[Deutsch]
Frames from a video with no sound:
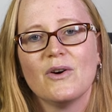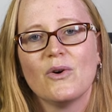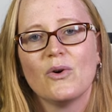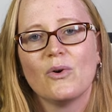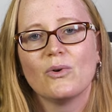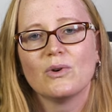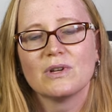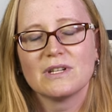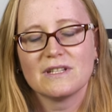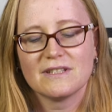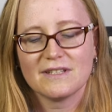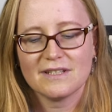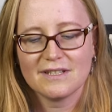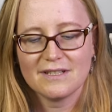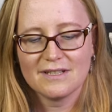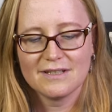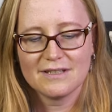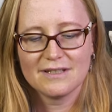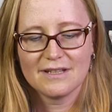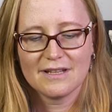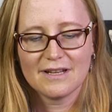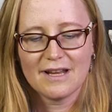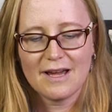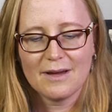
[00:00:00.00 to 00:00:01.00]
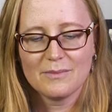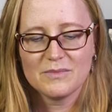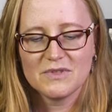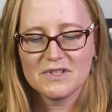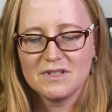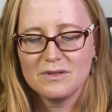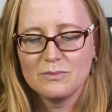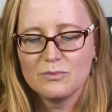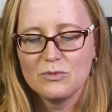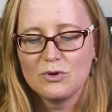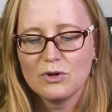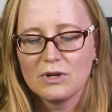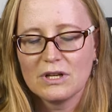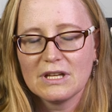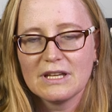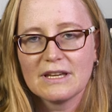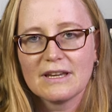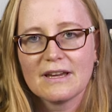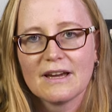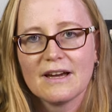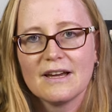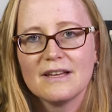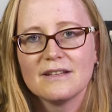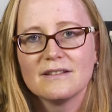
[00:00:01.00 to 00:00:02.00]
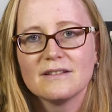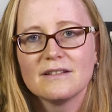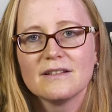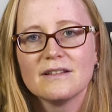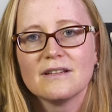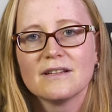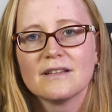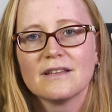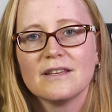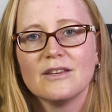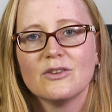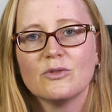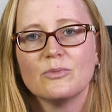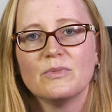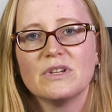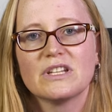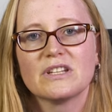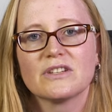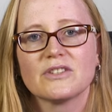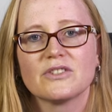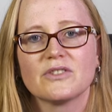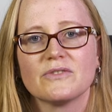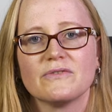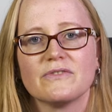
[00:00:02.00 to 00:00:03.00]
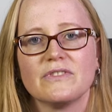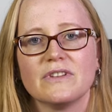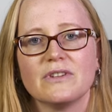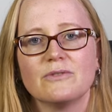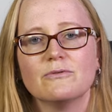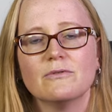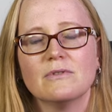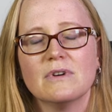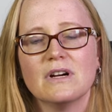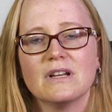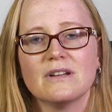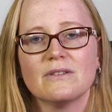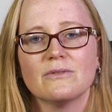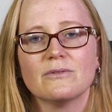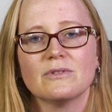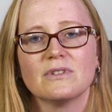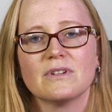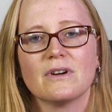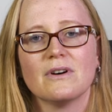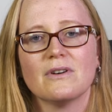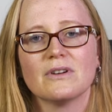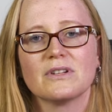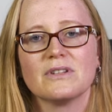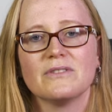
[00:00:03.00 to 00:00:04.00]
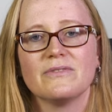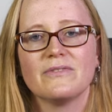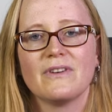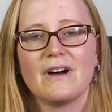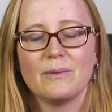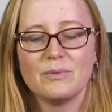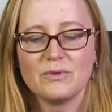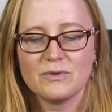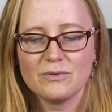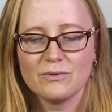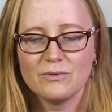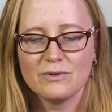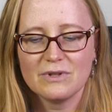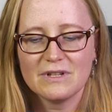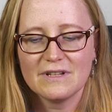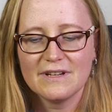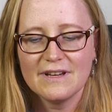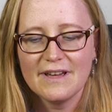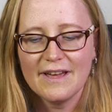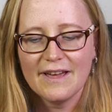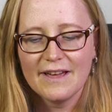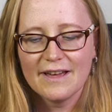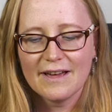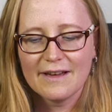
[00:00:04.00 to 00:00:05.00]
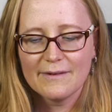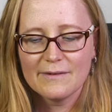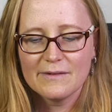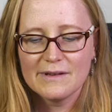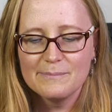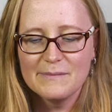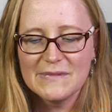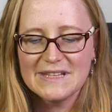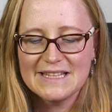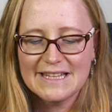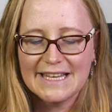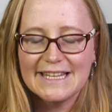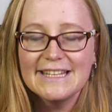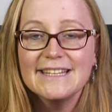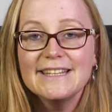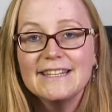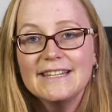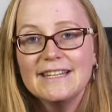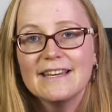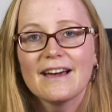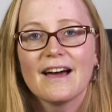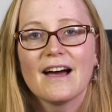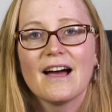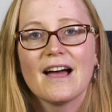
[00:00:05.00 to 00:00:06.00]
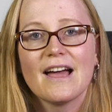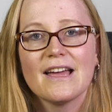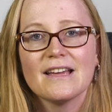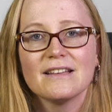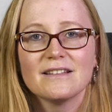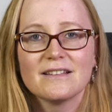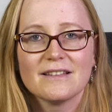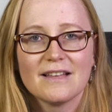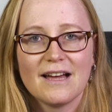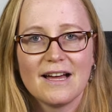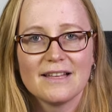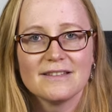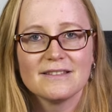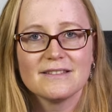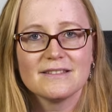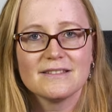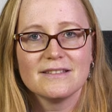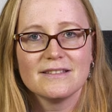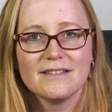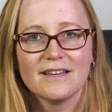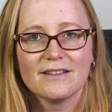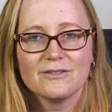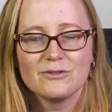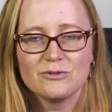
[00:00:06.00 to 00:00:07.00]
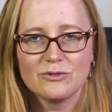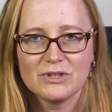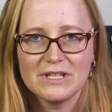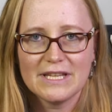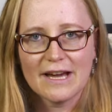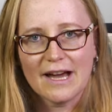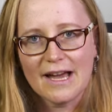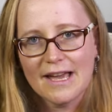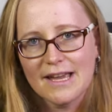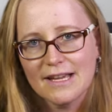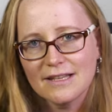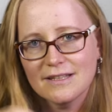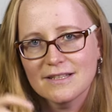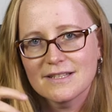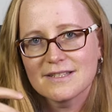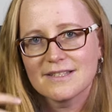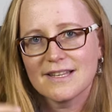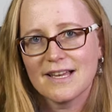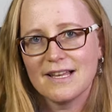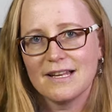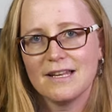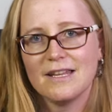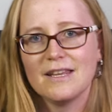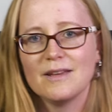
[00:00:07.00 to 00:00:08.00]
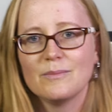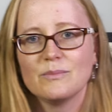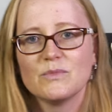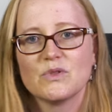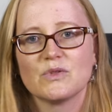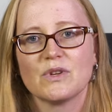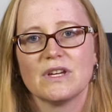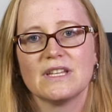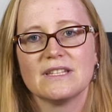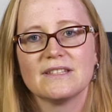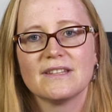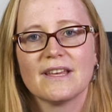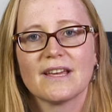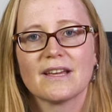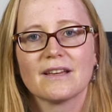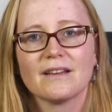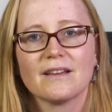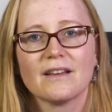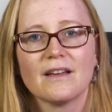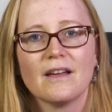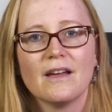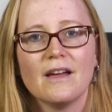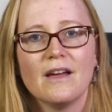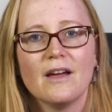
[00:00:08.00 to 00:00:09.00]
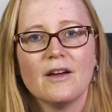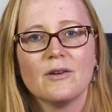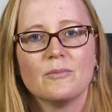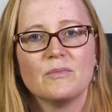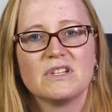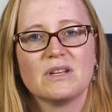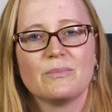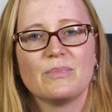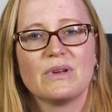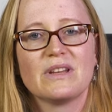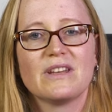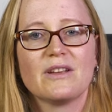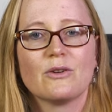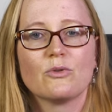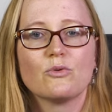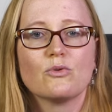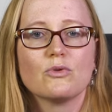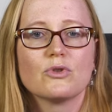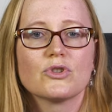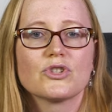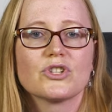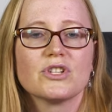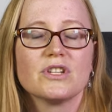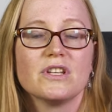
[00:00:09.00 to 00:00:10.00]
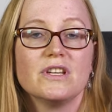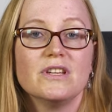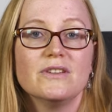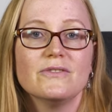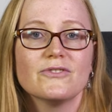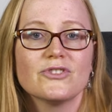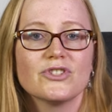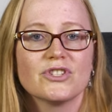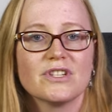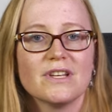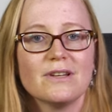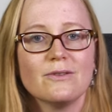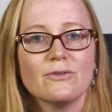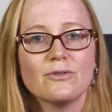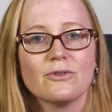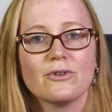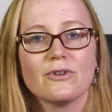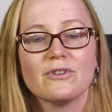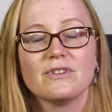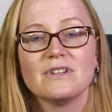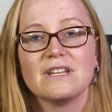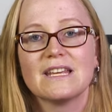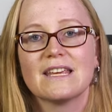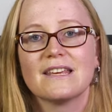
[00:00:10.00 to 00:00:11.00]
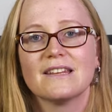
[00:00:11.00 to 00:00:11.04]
und dann haben Sie die Möglichkeit, geometrische Figuren und auch die Farbtöne in ihrer eigenen Hand, ihr, durch ihr eigenes Erleben zu entdecken. Mit der pädagogischen Hilfestellung können die